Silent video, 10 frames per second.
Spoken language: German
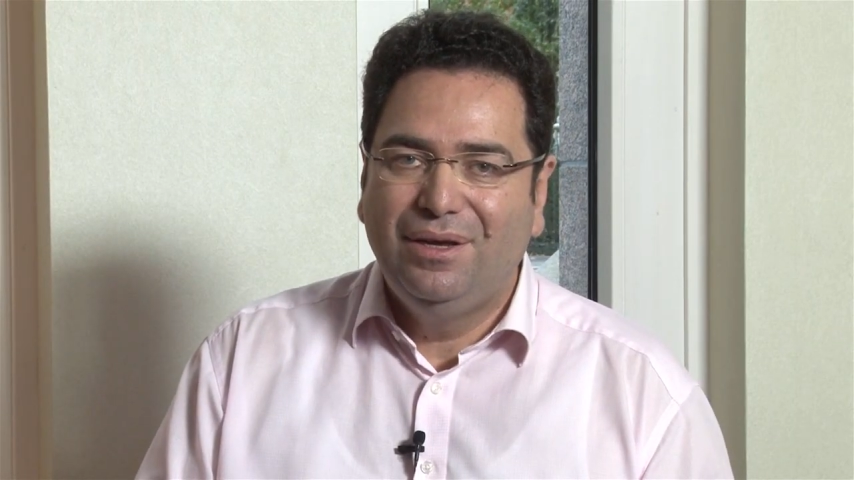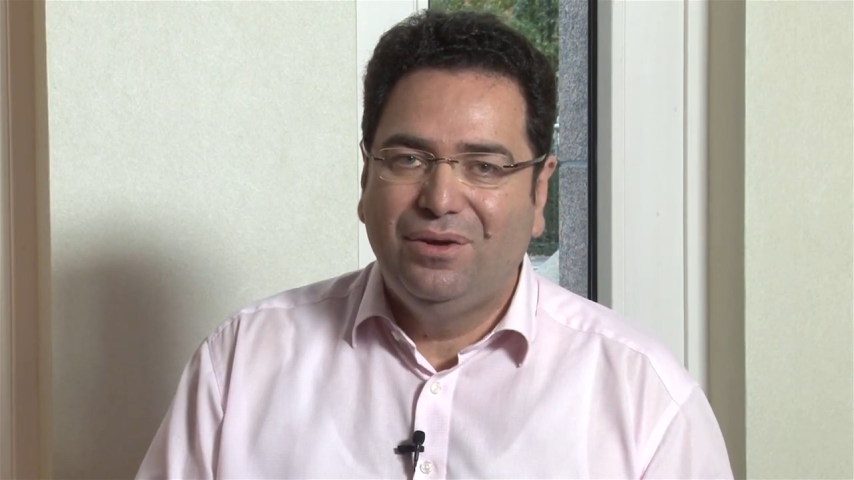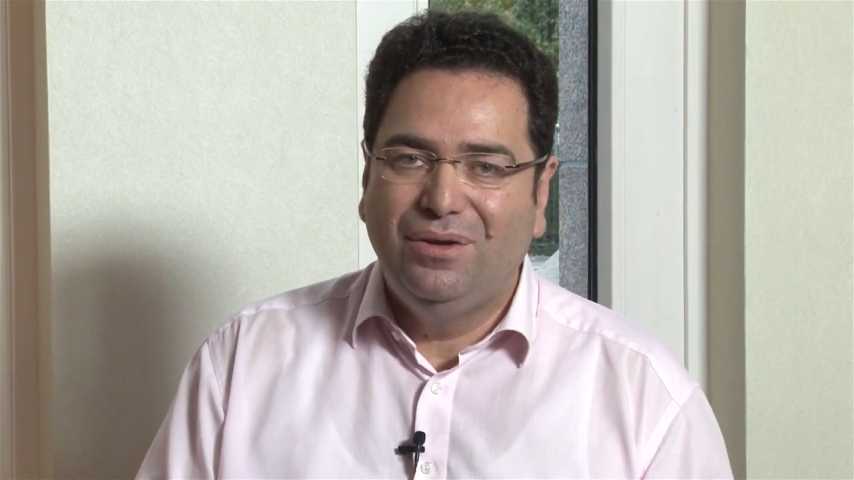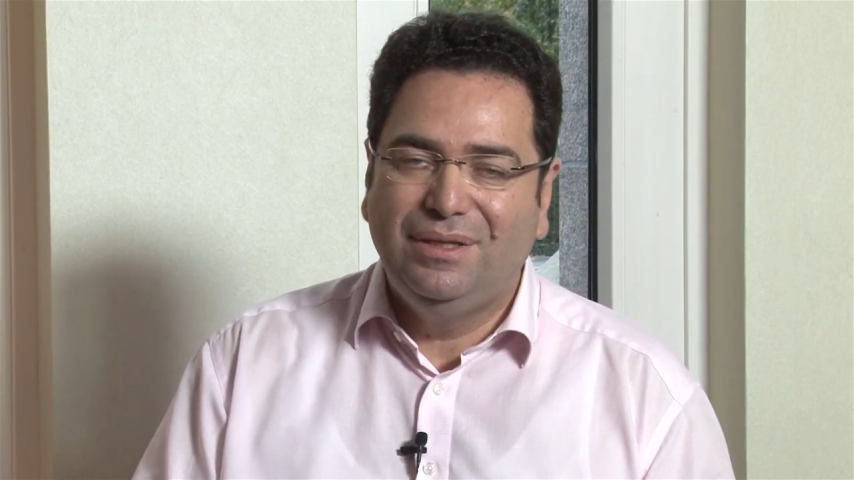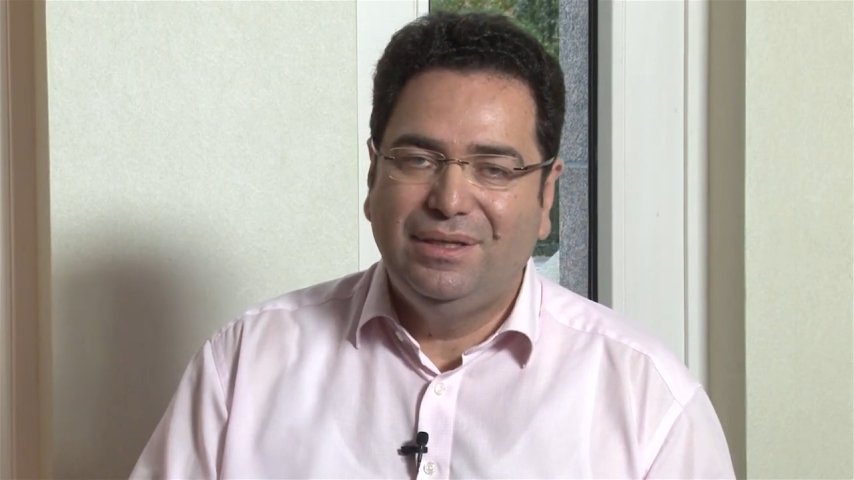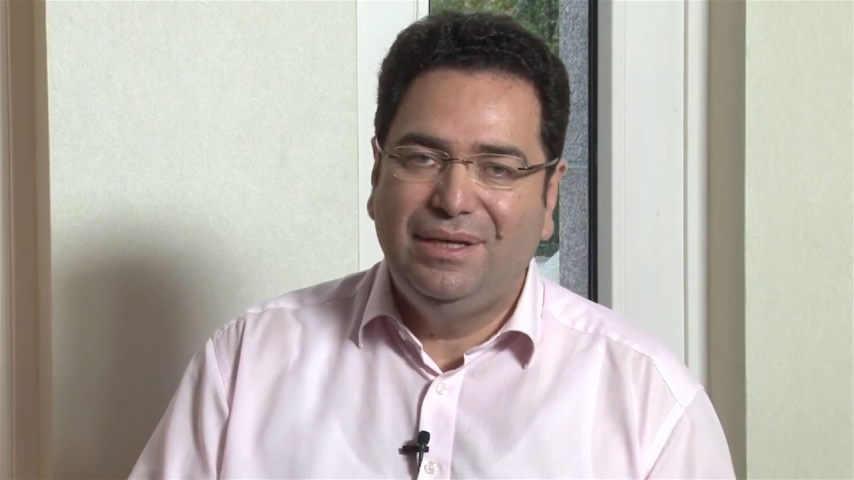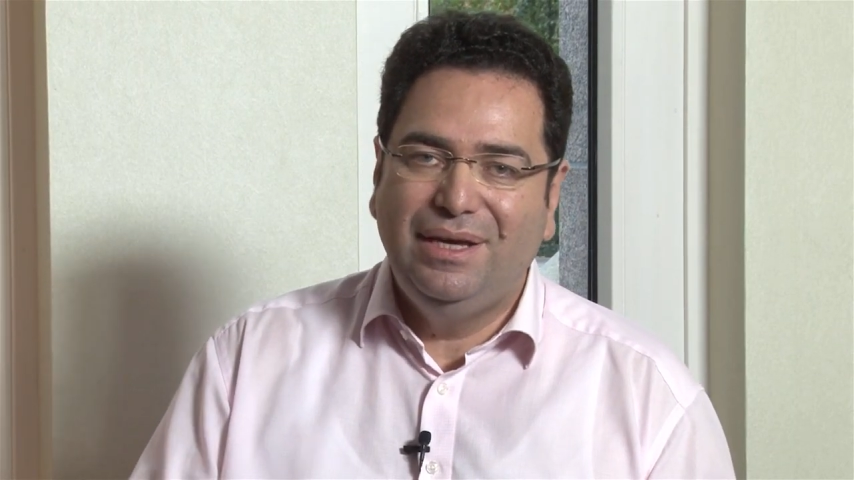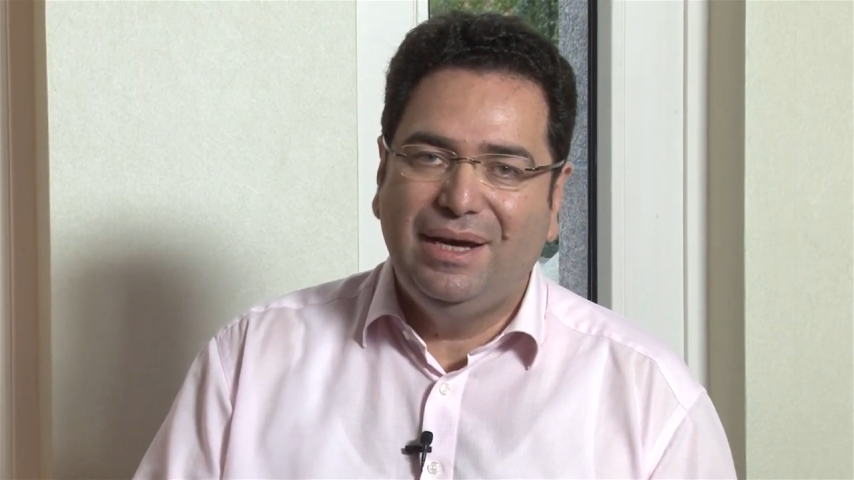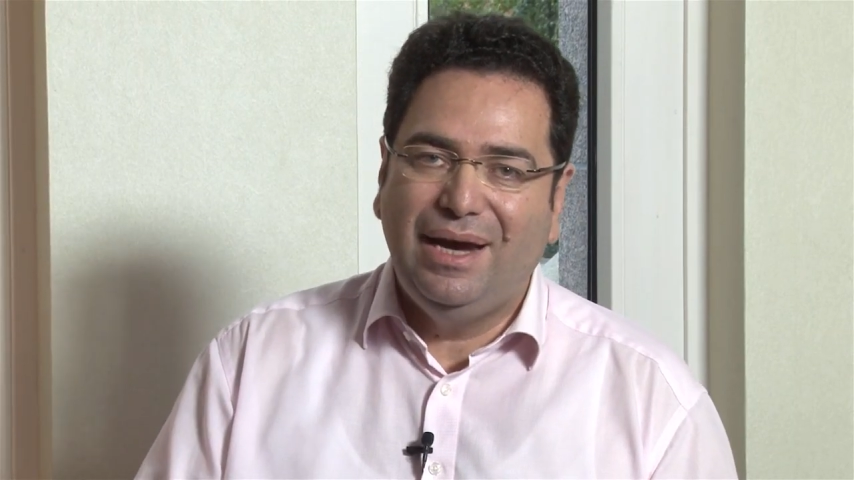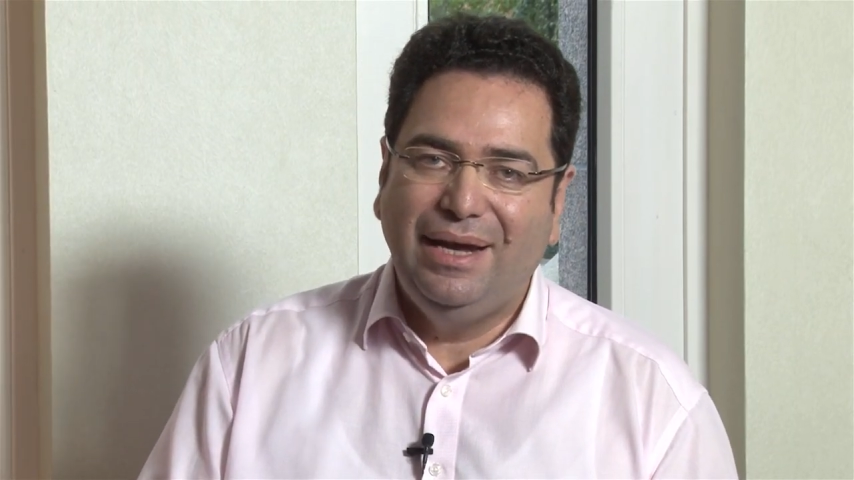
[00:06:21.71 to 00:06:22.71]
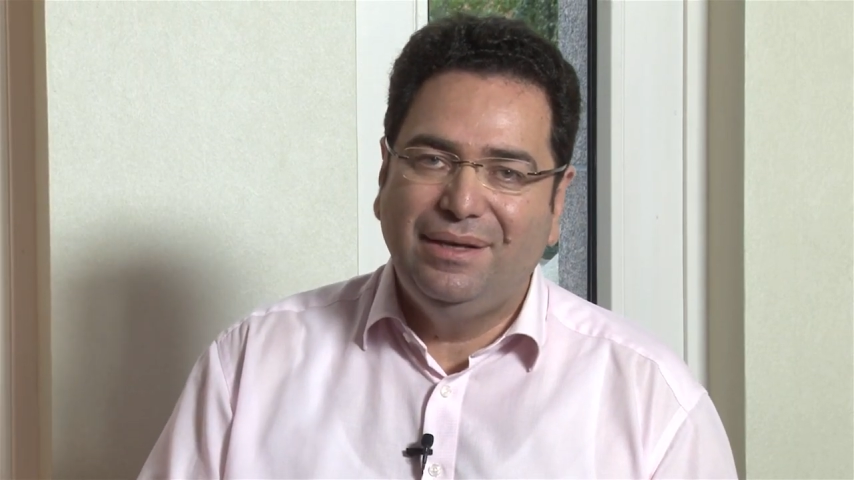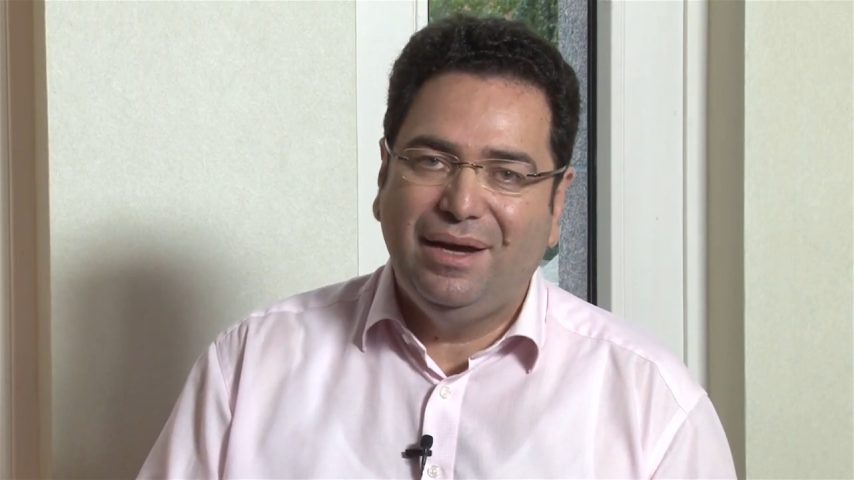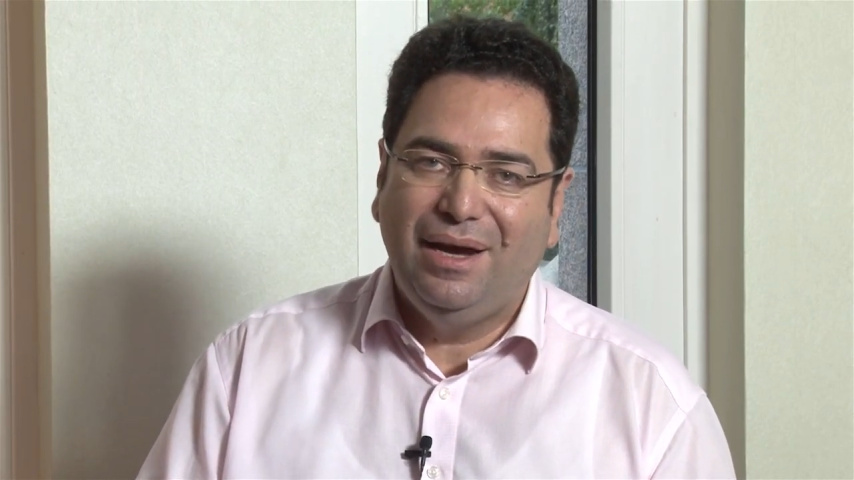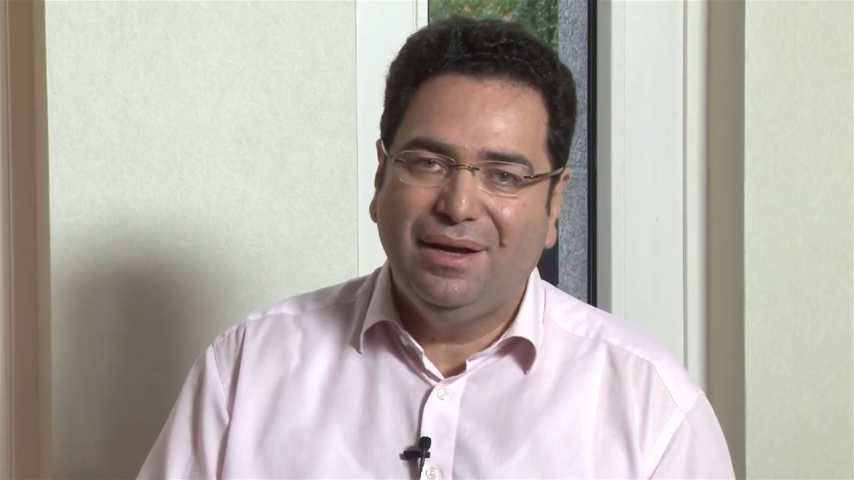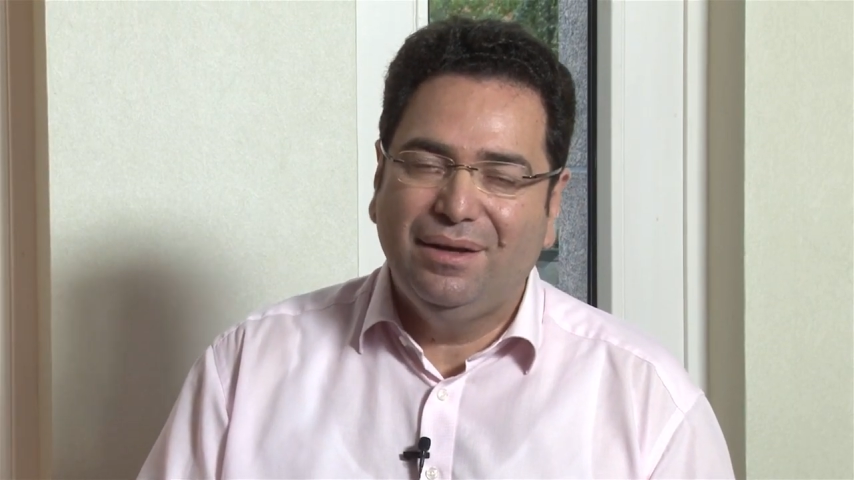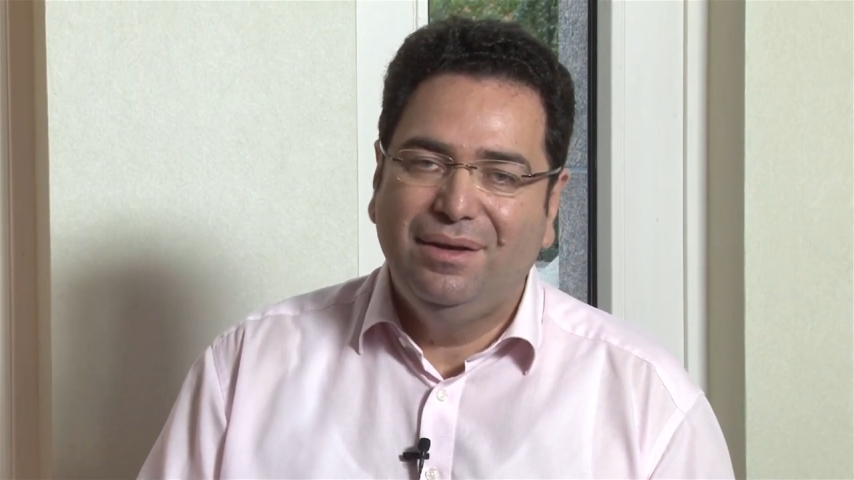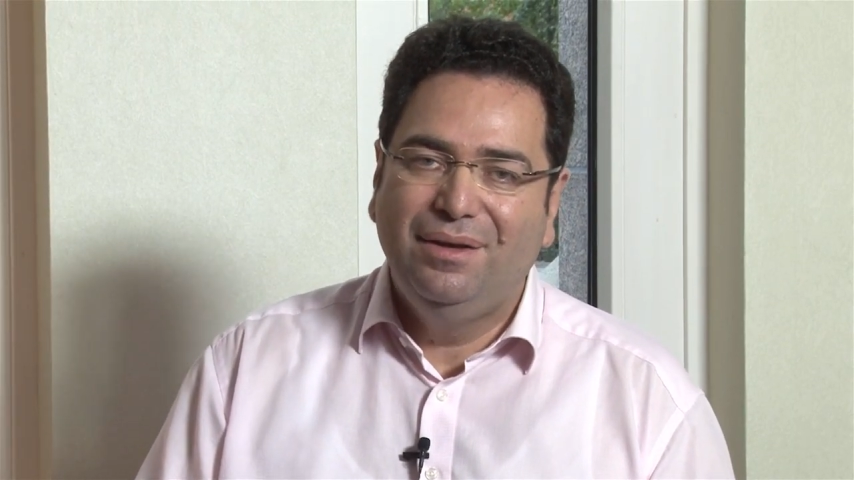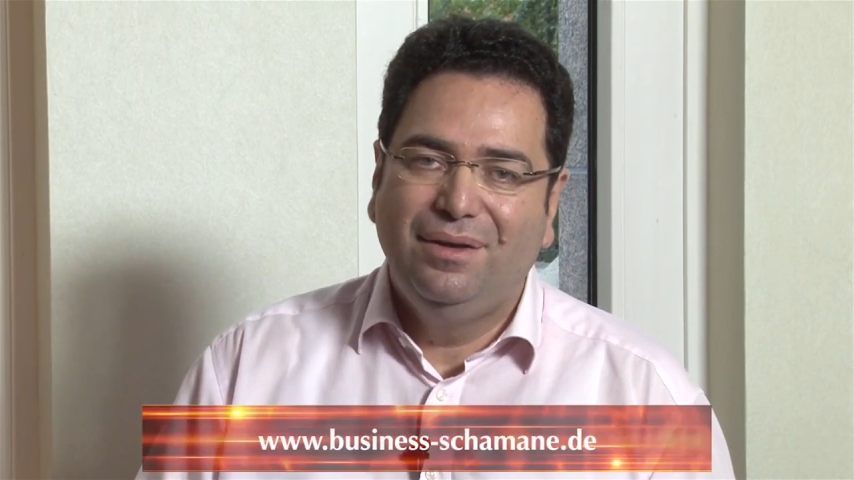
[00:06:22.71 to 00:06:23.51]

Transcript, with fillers: können Sie sich hier eintragen